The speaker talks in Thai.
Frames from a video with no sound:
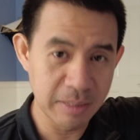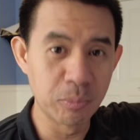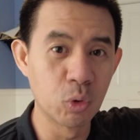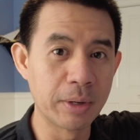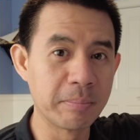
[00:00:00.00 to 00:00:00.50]
รจำ
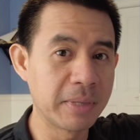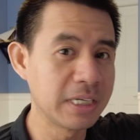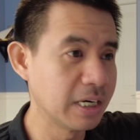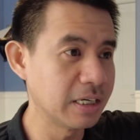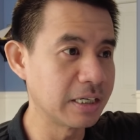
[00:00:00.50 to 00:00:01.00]
นวนไม่
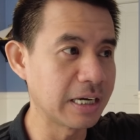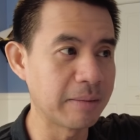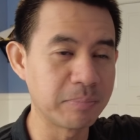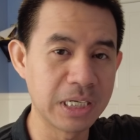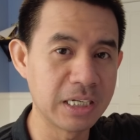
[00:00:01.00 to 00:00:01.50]
เยอะนะ
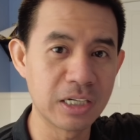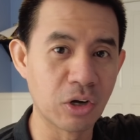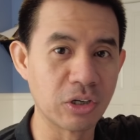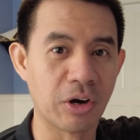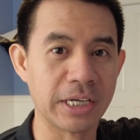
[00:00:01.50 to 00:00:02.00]
ครับนิ
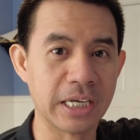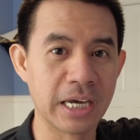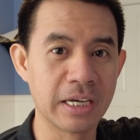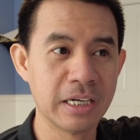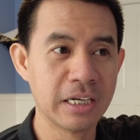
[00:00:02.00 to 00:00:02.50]
ดๆหน่อยๆอย่างเงี้ย